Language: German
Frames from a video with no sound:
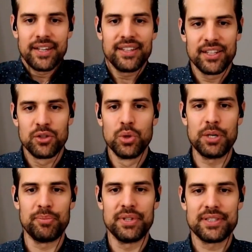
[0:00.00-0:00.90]
da
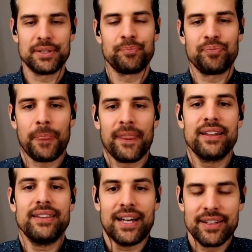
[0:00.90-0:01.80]
durch bist,
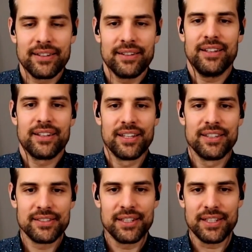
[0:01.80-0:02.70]
dann gilt
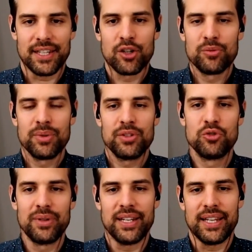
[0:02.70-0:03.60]
es halt darum zu
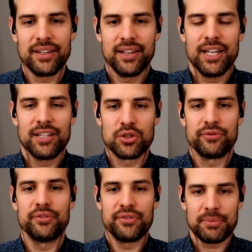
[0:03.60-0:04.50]
überlegen, so,
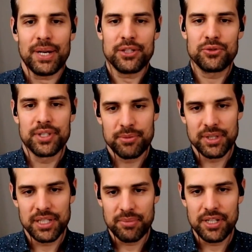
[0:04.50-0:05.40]
also, was machst du jetzt
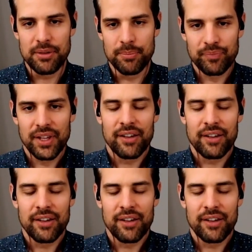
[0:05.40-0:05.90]
mit dem Team?